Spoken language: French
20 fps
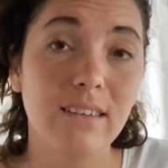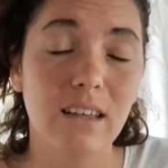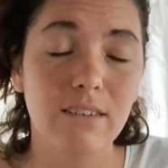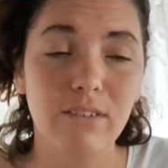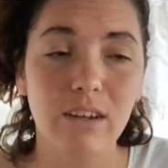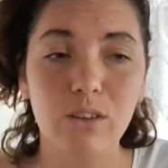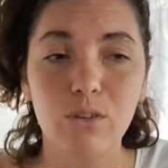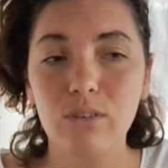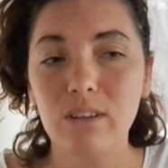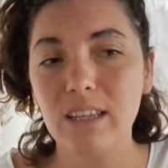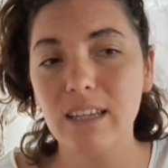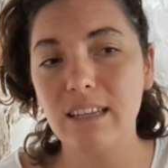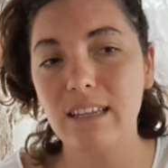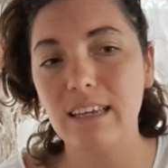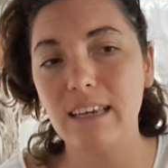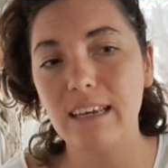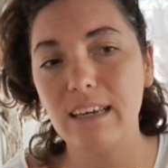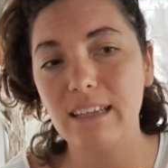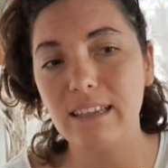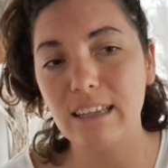Ça va donner
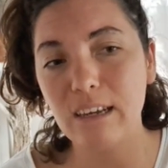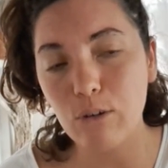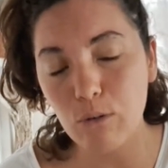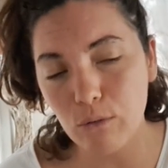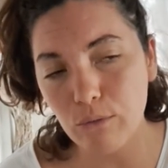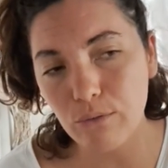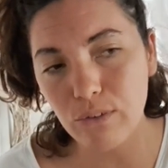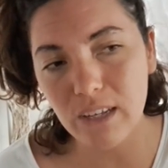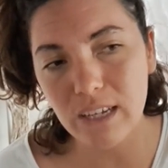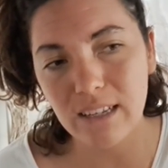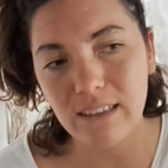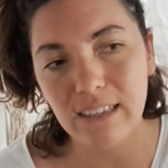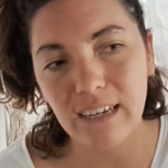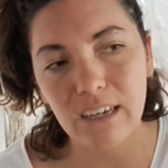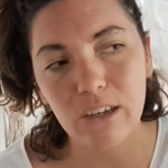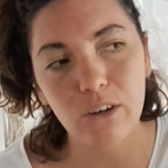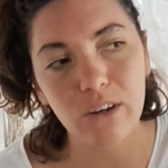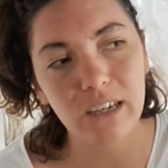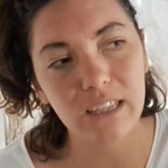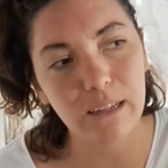des, conflits
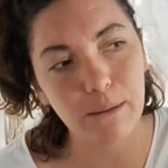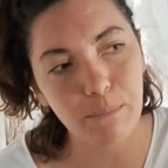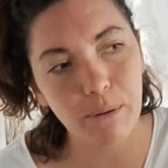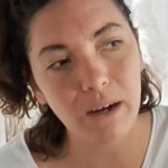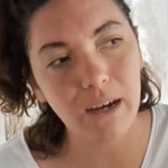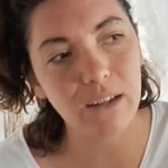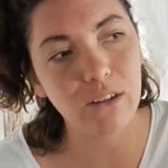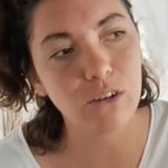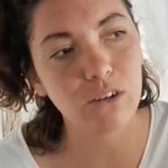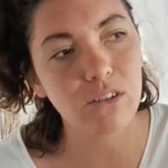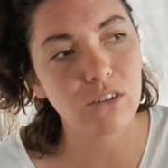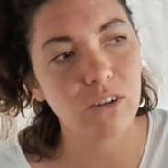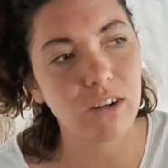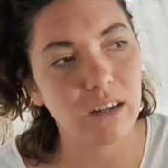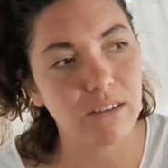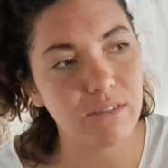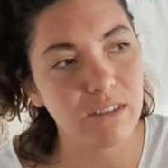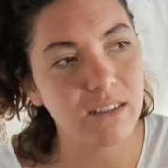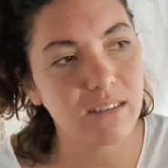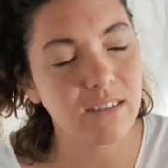intérieurs et des paradoxes dans
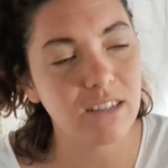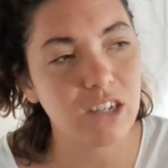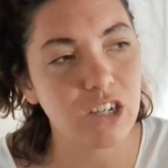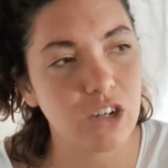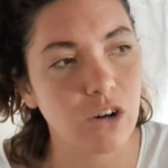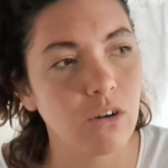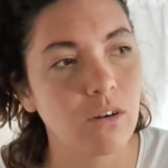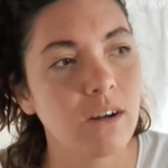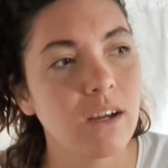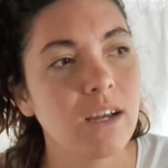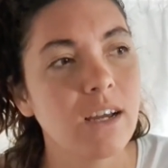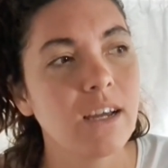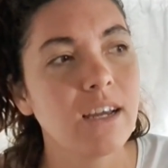la vie de ces gens